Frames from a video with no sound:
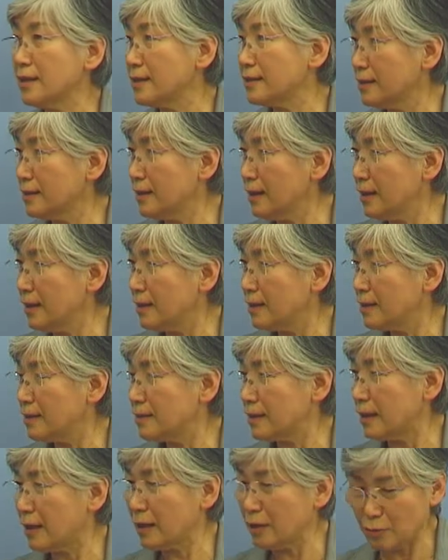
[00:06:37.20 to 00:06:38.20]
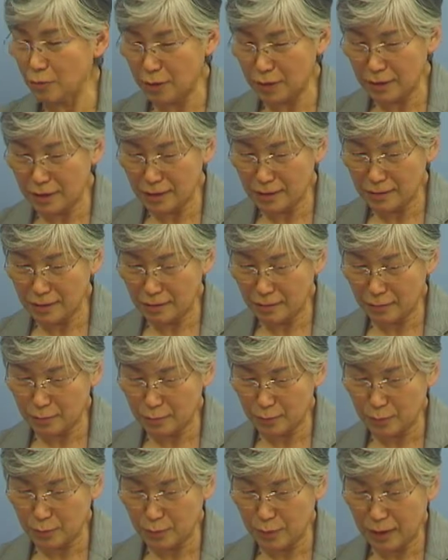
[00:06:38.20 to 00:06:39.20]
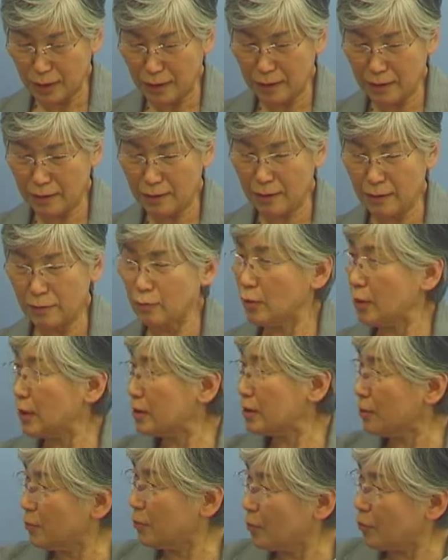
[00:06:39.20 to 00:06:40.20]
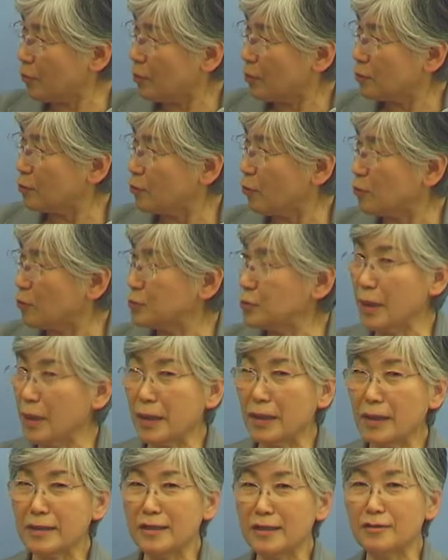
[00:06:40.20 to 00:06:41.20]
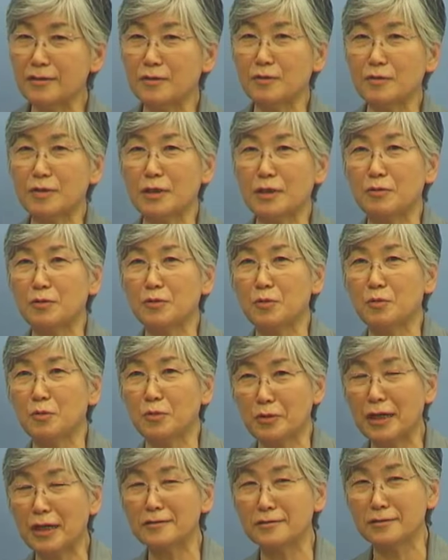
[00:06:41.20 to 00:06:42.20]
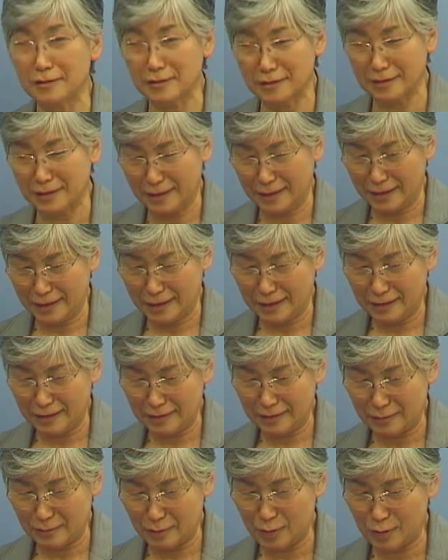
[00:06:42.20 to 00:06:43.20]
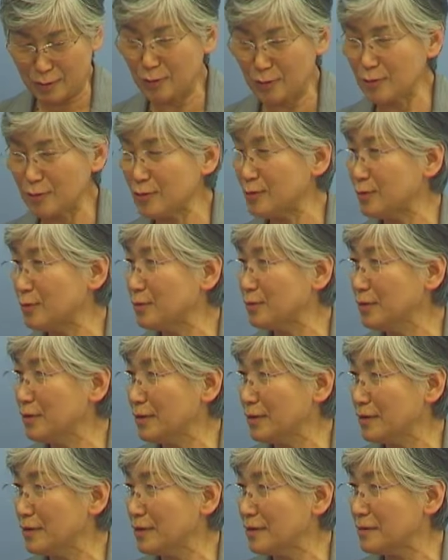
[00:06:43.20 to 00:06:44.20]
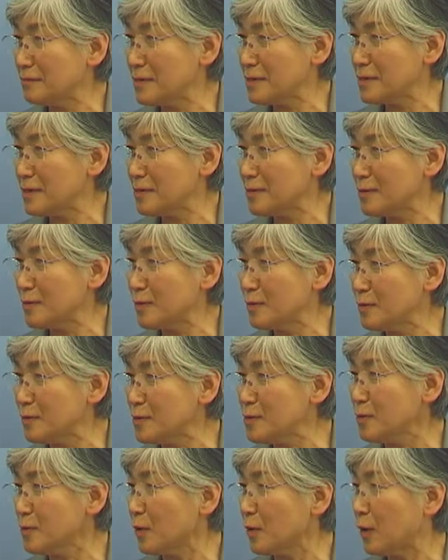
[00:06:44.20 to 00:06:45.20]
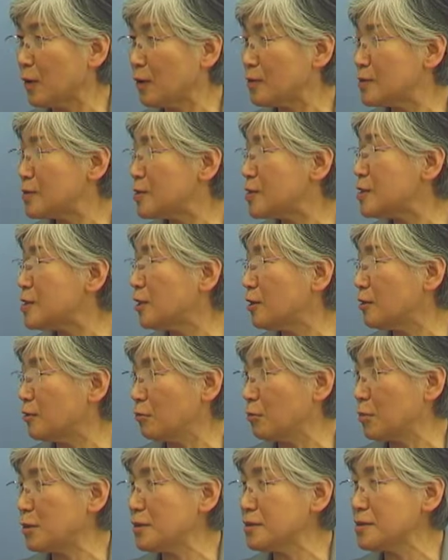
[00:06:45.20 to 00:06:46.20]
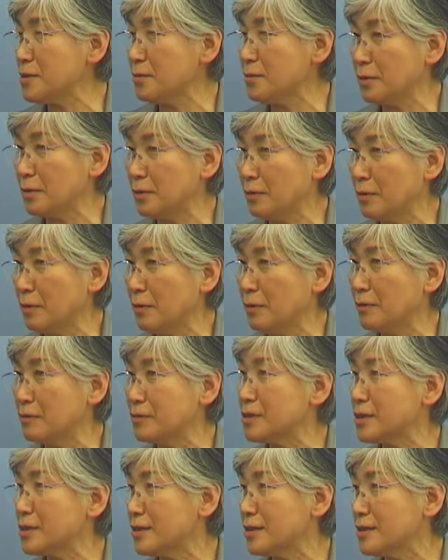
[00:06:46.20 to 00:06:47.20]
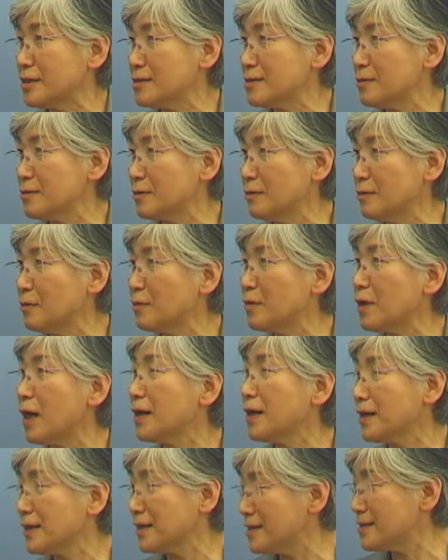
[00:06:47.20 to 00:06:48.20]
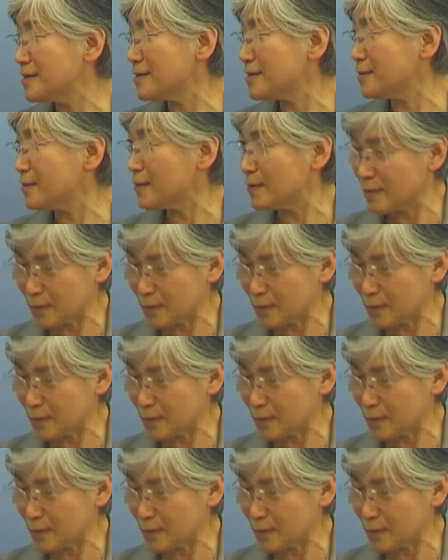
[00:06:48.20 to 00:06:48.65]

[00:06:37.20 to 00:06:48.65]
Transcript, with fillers: ご覧いただいて対応ができたことでえどなたもご不満が出るようなこともなくあの終了することができました。それこそ地域の皆様のお力添えのおか